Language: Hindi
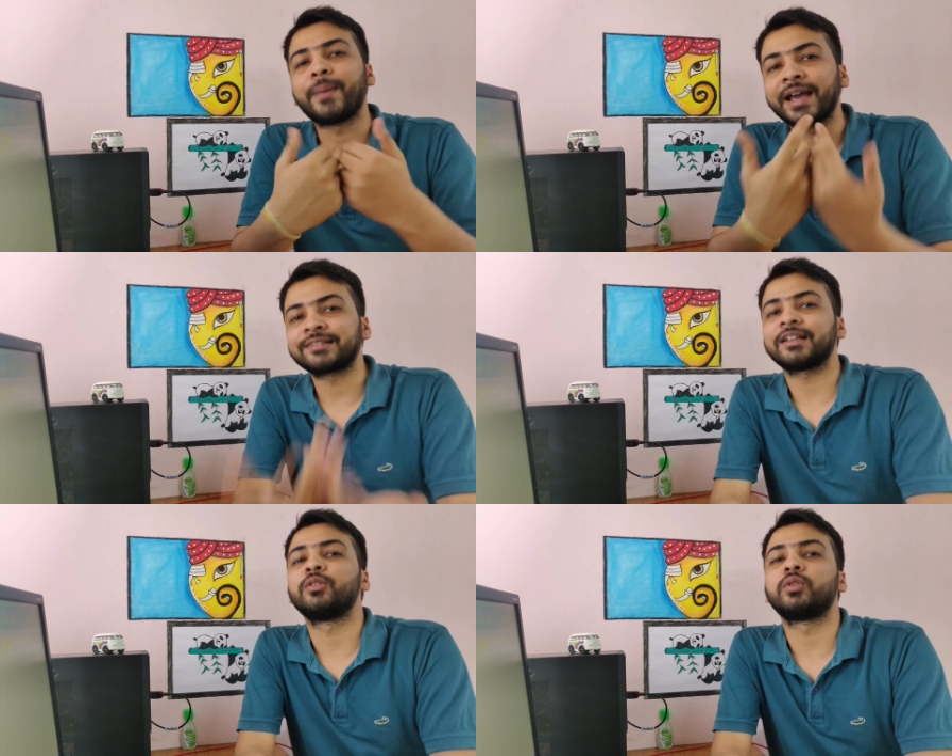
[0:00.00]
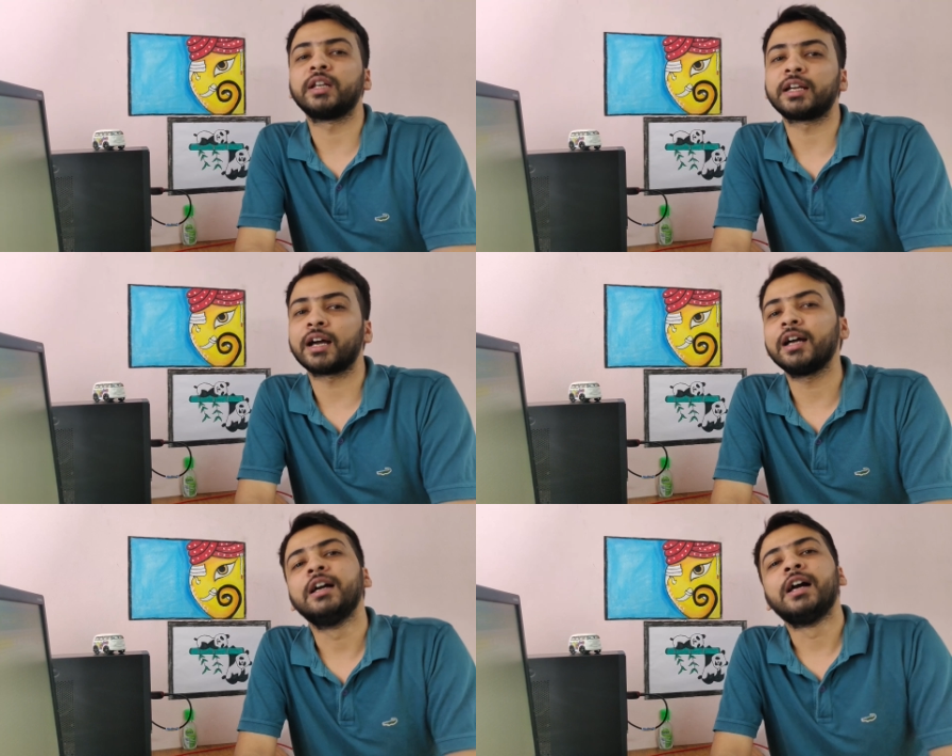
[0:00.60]
पैसा लूटने
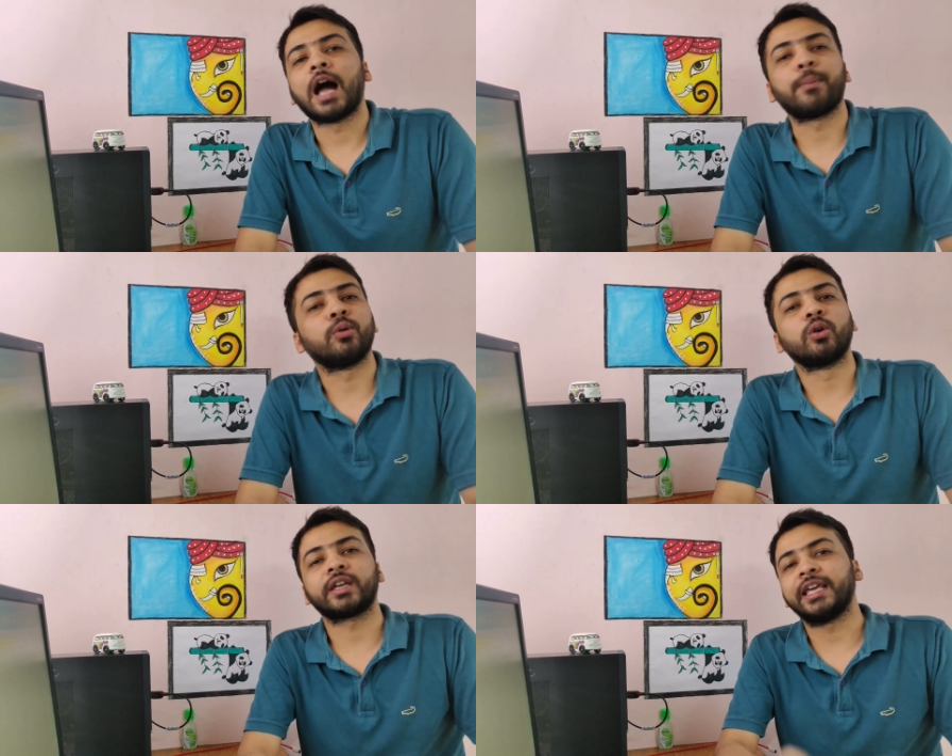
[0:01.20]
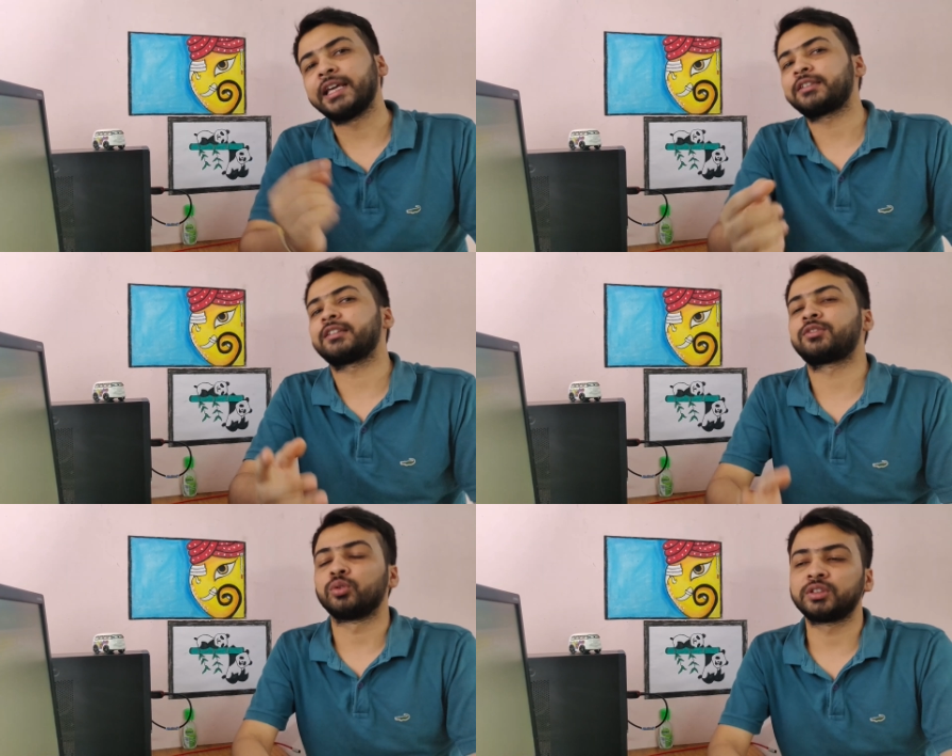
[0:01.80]
का आप लोग एक
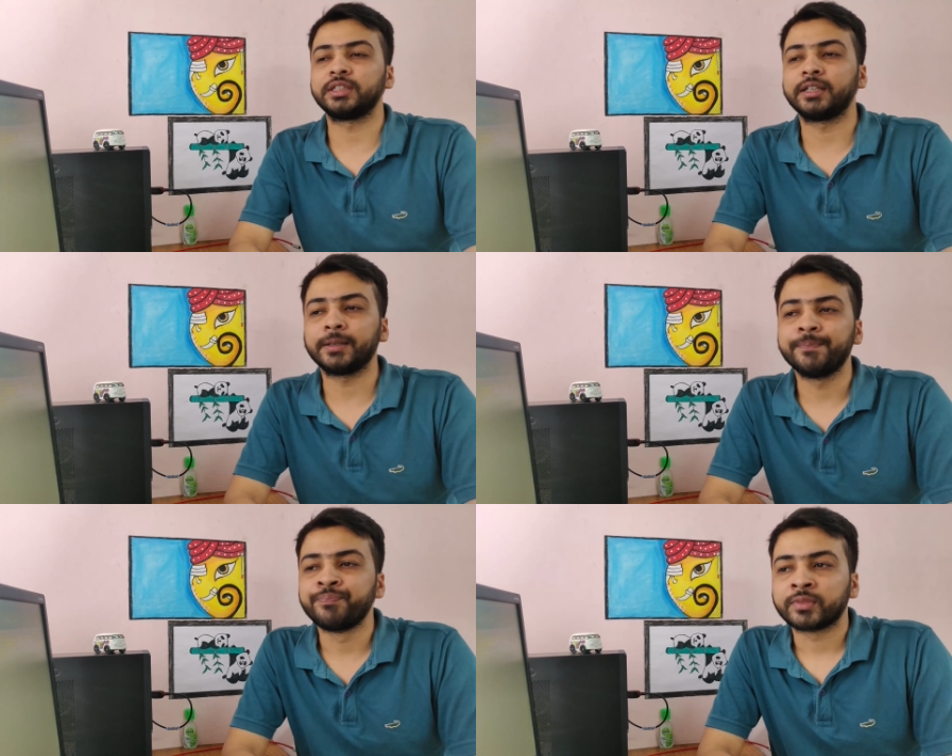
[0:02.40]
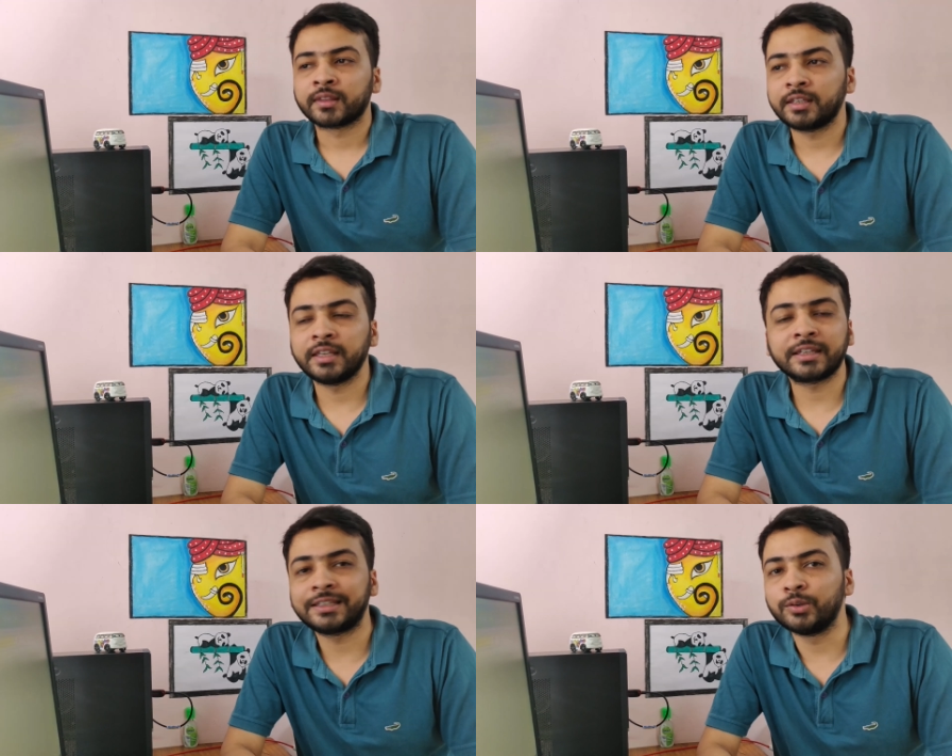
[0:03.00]
चीज सोचिए कि
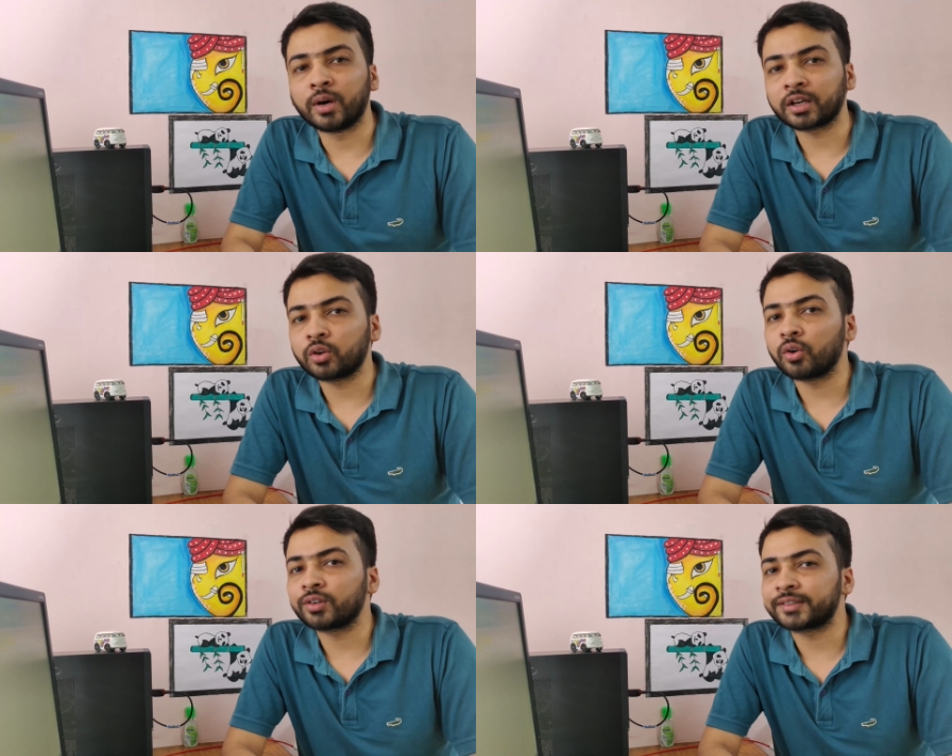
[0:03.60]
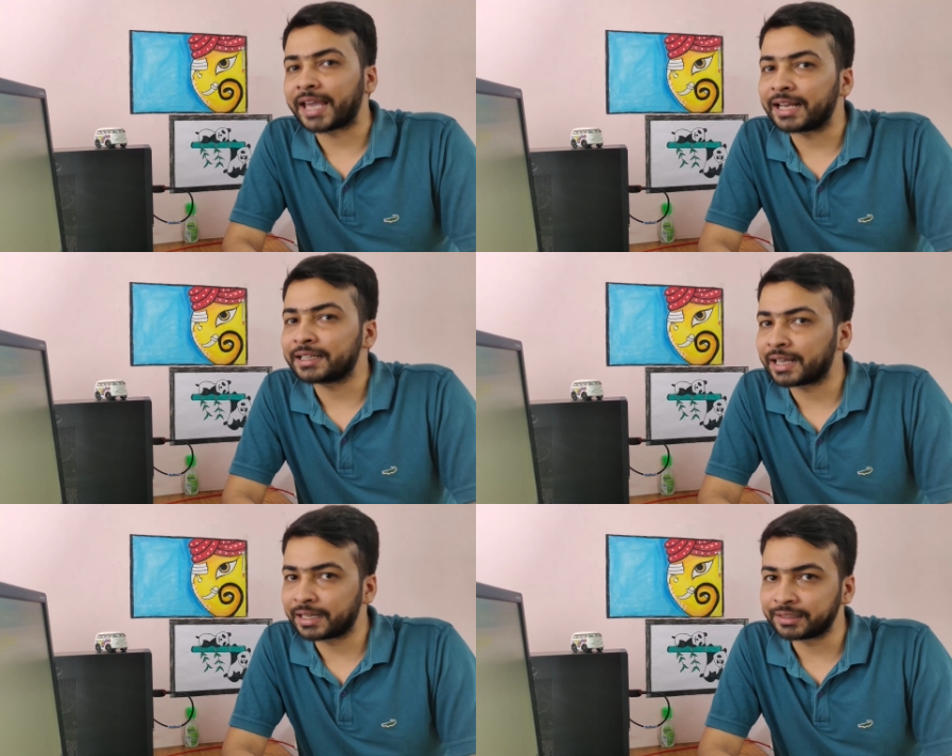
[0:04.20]
ये क्यूआर कोड
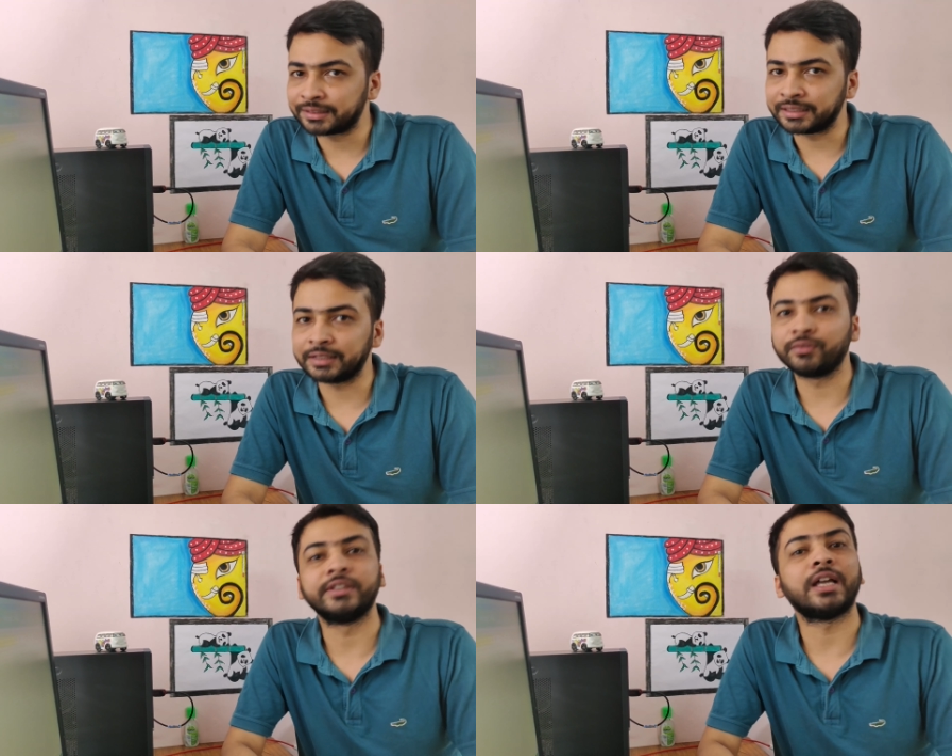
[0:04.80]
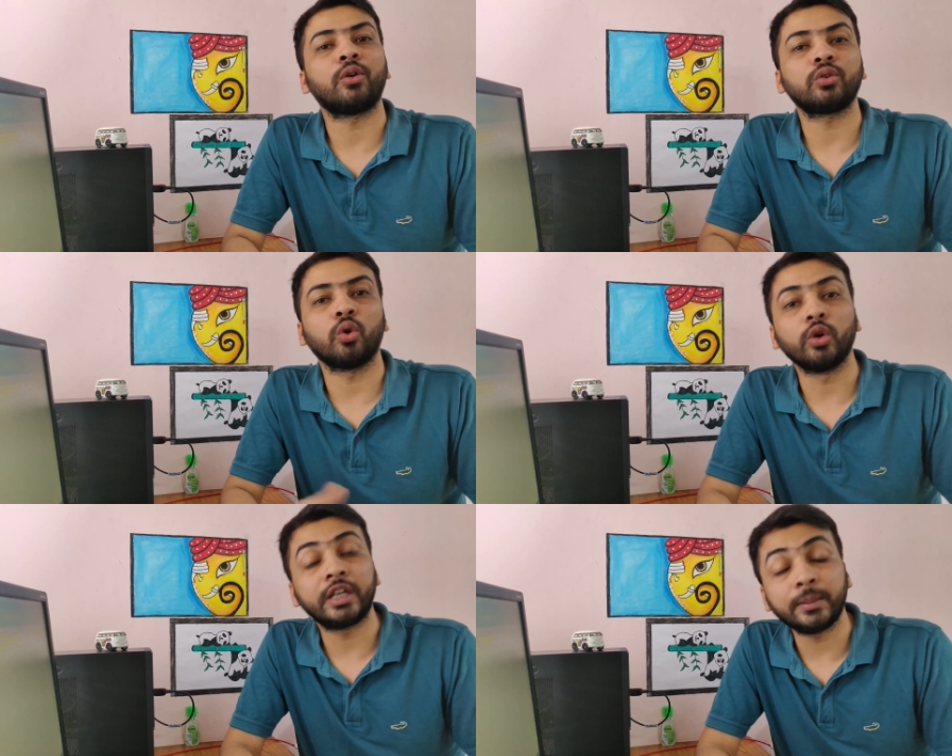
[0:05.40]
स्कैन करने से विदाउट
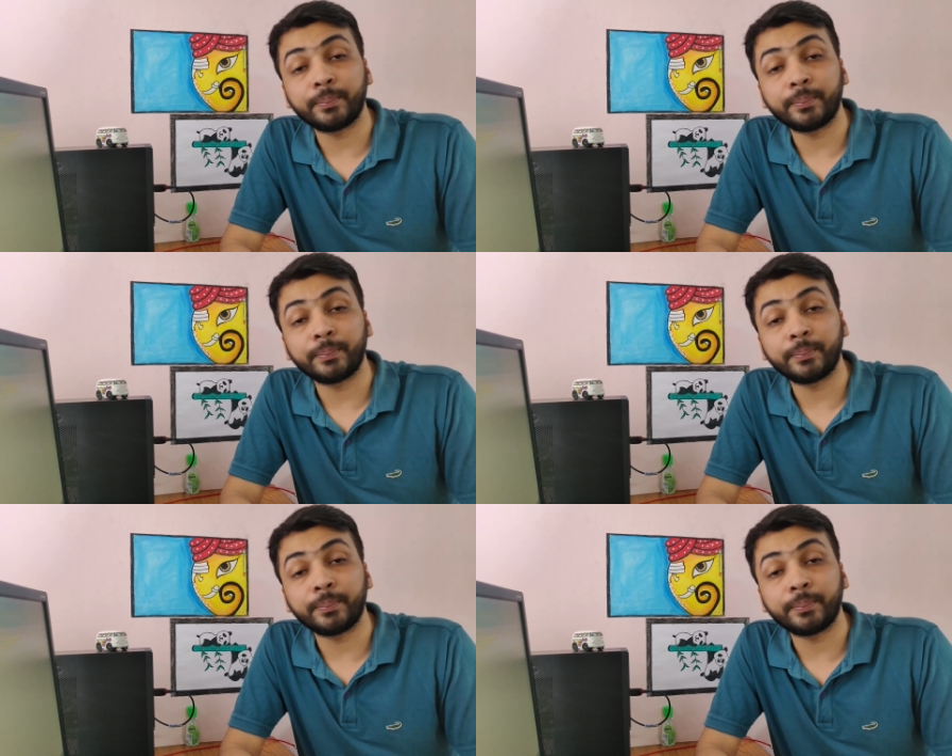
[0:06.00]
ओ